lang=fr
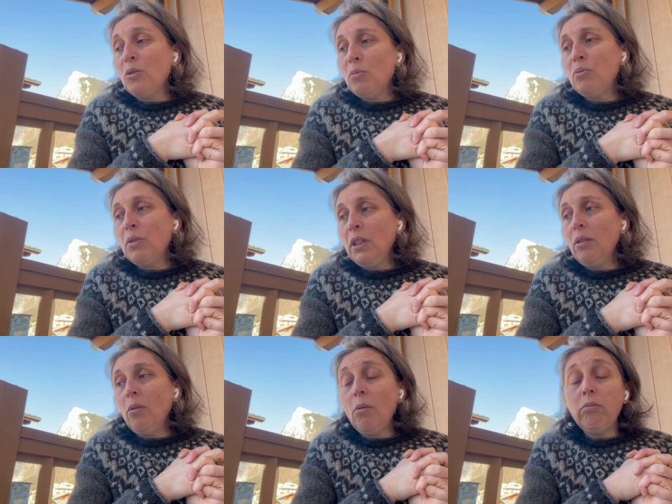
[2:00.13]

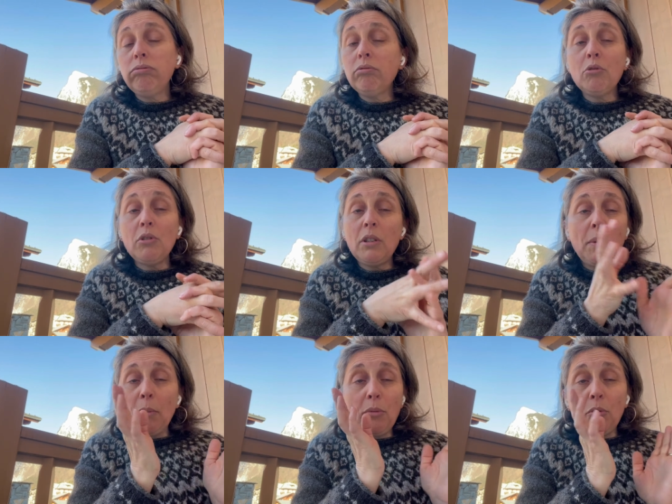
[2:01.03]
depuis, bon, je sais
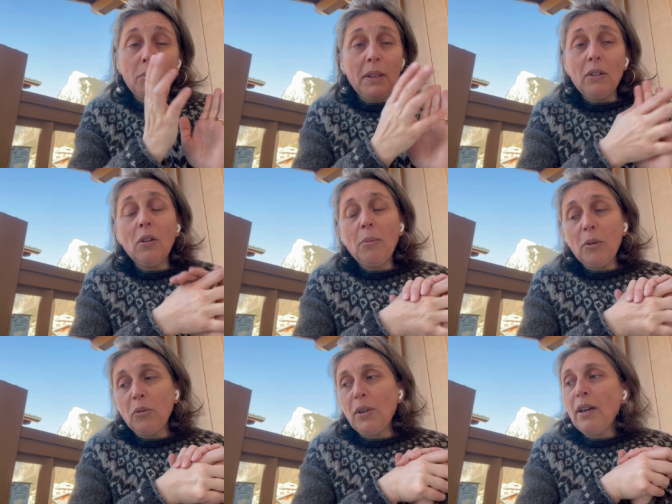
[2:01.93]
même plus combien de temps, mais
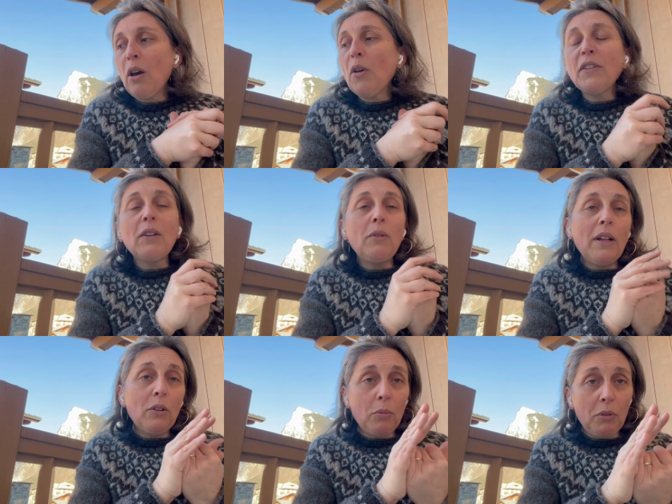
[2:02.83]
en tout cas en
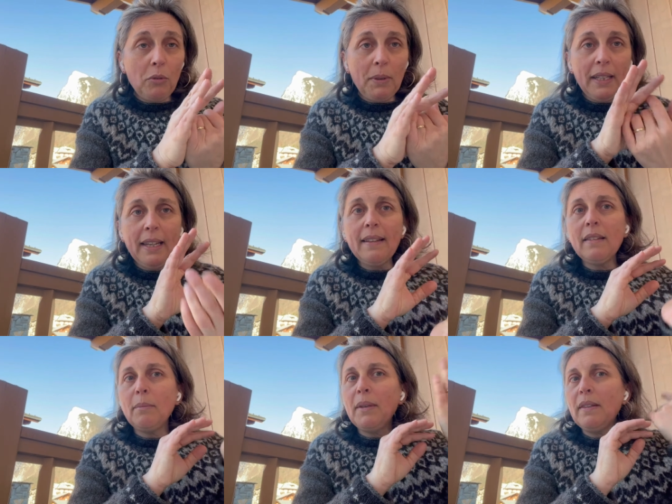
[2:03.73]
circulaire depuis
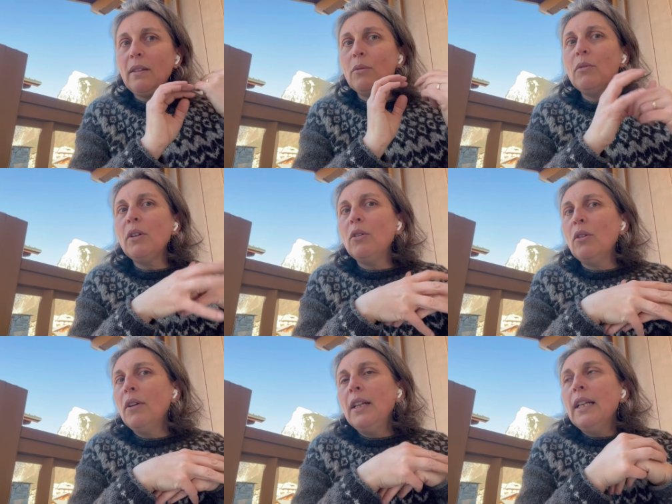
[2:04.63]
2015. Mais sinon,
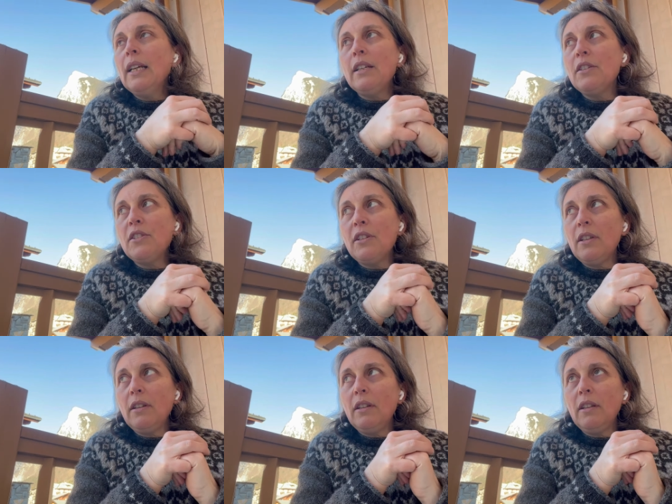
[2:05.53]

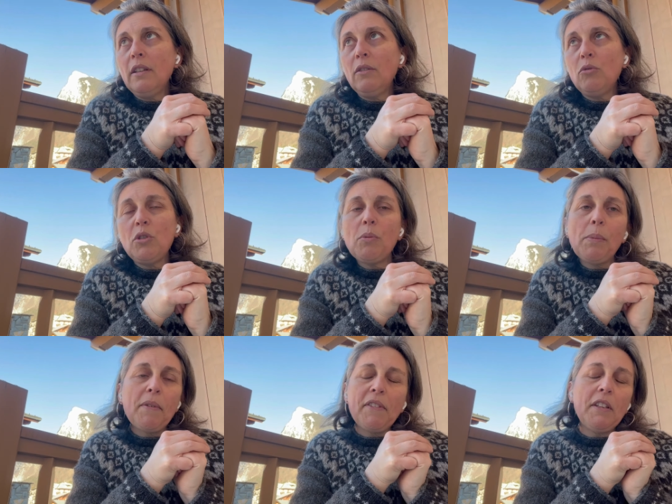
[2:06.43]
j'ai touché pour la
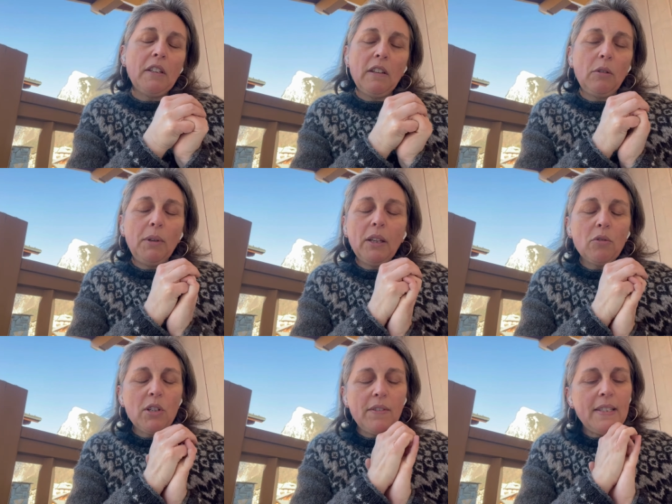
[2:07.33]
première des aiguilles quand
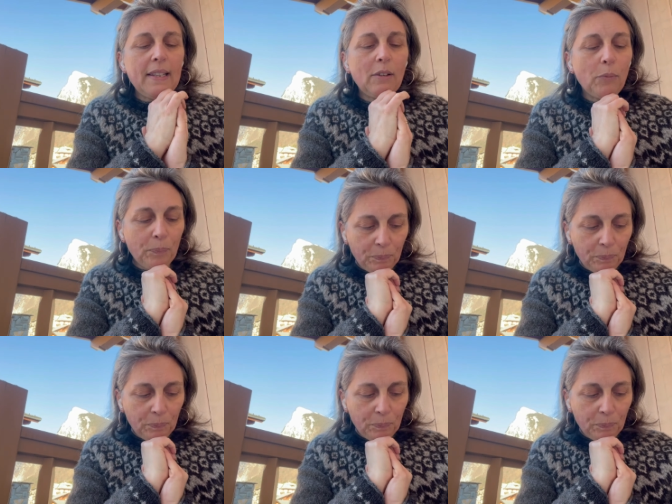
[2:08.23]
j'avais 7 ans.